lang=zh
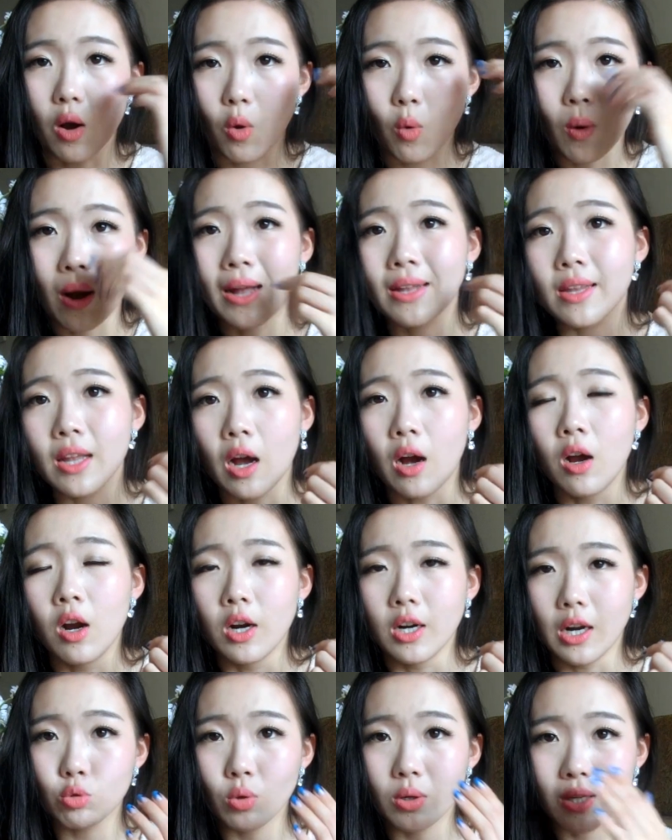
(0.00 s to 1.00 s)
刮掉，
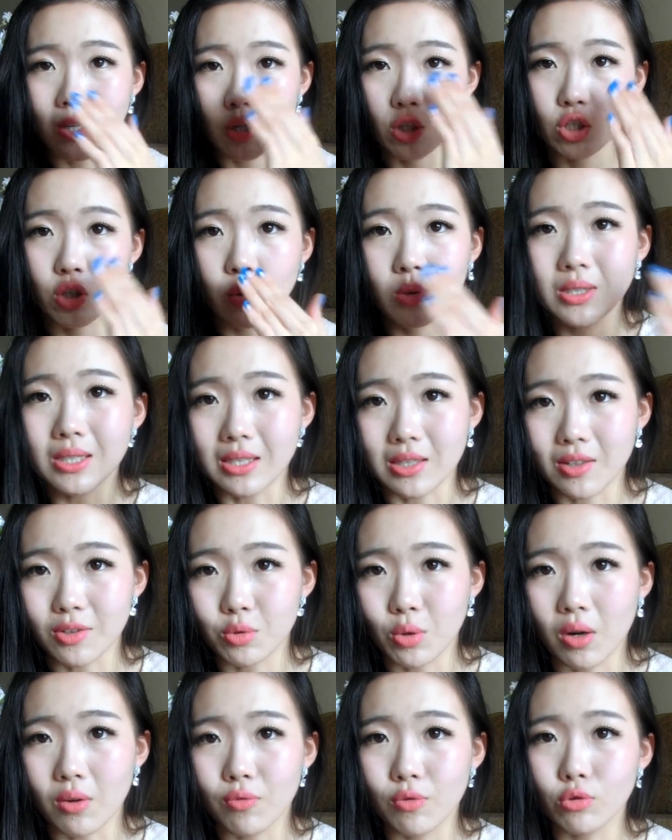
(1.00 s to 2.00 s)
然后做一个收紧的
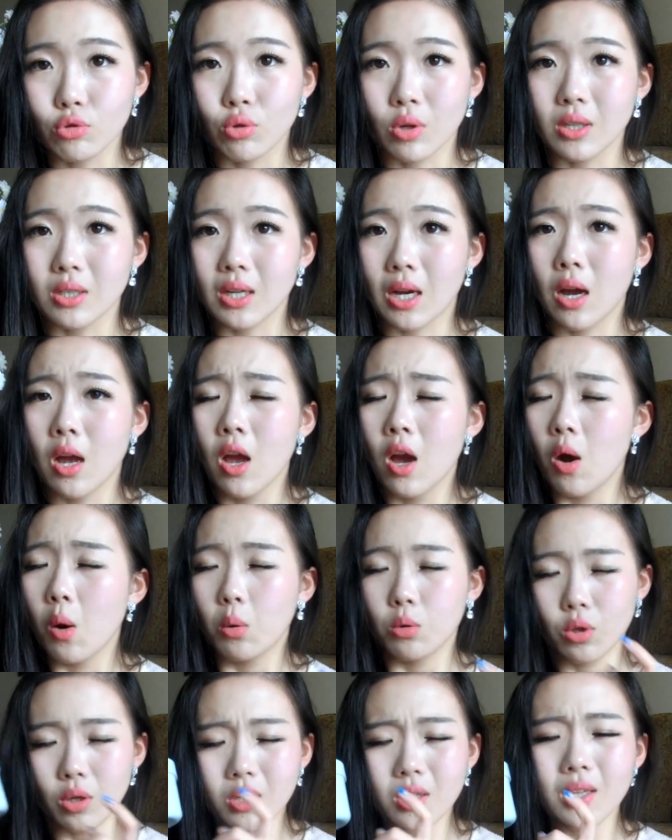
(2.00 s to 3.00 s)
爽肤水，这样
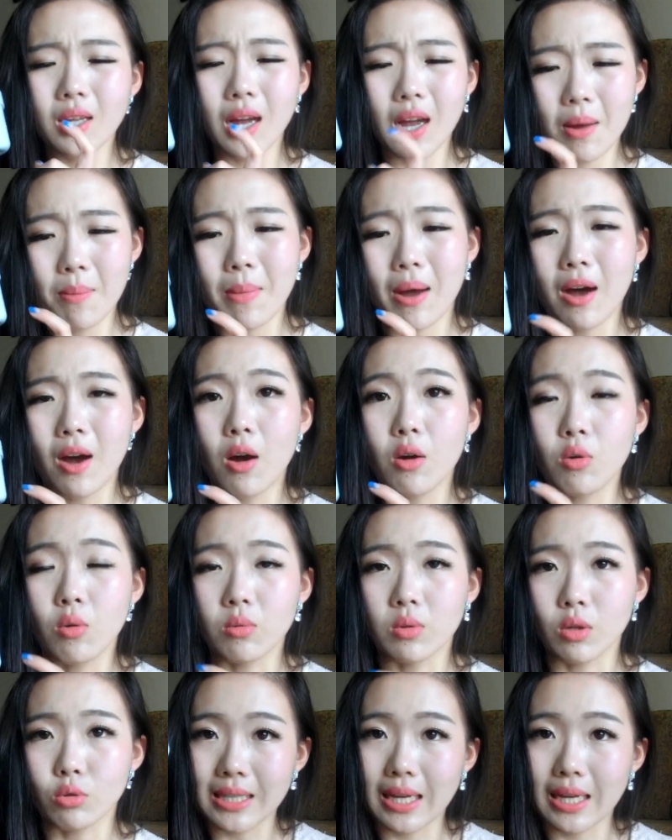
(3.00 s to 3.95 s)
我觉得真的还蛮好用的。